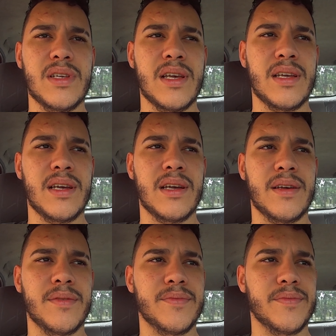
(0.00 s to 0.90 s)
a
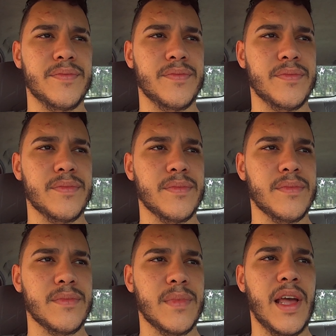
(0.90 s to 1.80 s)

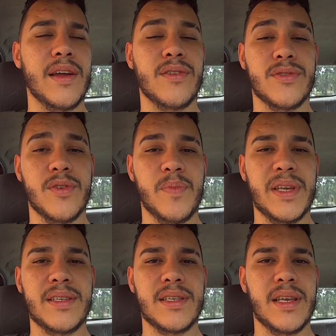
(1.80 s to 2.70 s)
endoscopia. a endoscopia
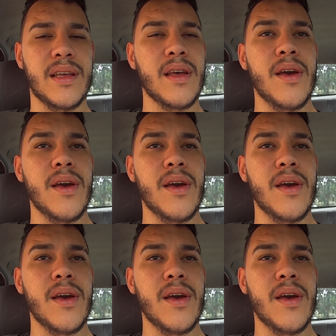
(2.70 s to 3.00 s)
em si.